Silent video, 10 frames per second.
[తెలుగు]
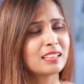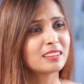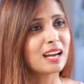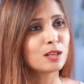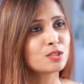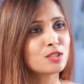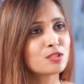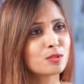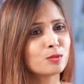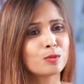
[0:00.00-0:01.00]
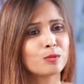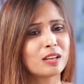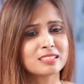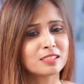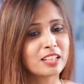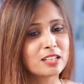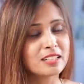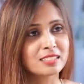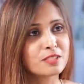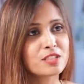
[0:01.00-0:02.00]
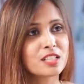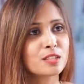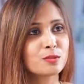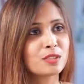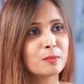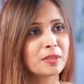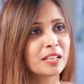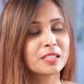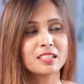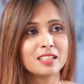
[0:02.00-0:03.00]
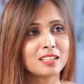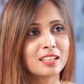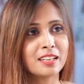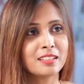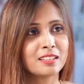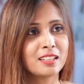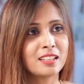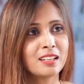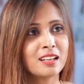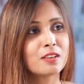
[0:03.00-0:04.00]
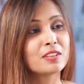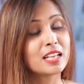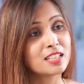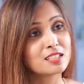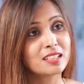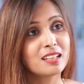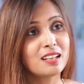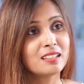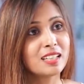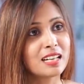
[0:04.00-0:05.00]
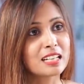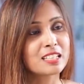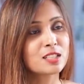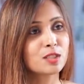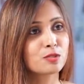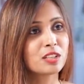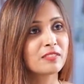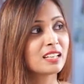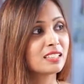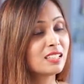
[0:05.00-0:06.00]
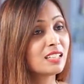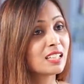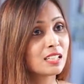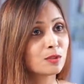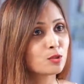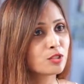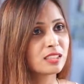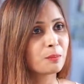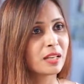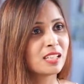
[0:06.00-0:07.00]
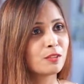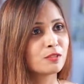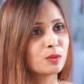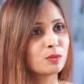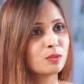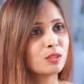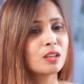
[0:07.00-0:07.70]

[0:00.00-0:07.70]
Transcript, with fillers: అంత ఆలోచించకు అసలు వాళ్ళు డిజర్వ్ చెయ్యరు నీ ప్రేమని నీ కేరింగ్ని వాళ్ళు నిజంగా నిన్ను అర్థం చేసుకునే వాళ్ళైతే నీకు ఈరోజు ఇంత పెయిన్ ఇవ్వరు